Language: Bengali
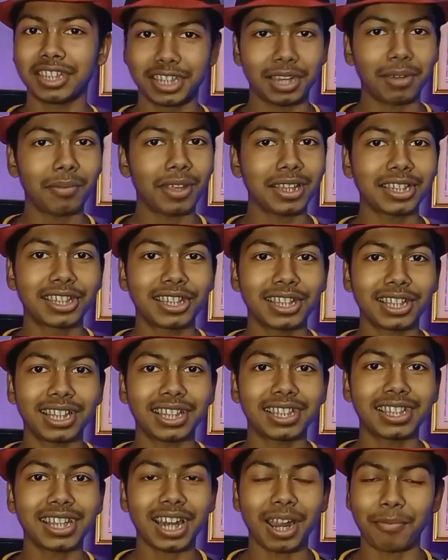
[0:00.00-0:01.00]
কিসের ম্যাজিক
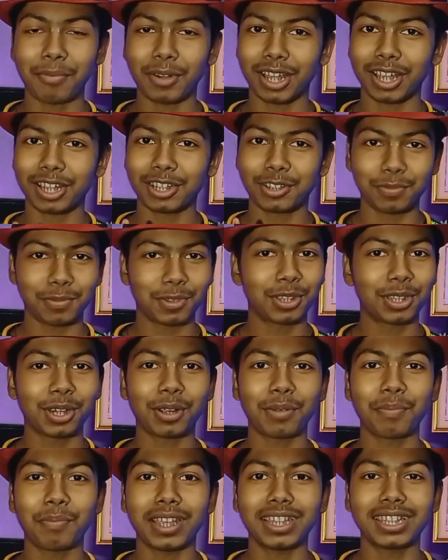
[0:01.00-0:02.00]
শিখতে চান আমরা
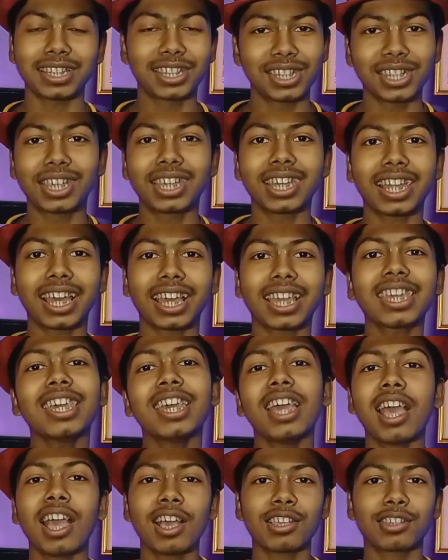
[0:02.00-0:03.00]
সমস্ত রকম ম্যাজিক শিখে
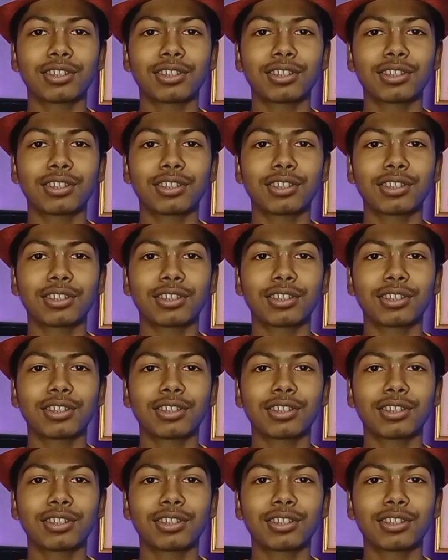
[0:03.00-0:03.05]
থাকি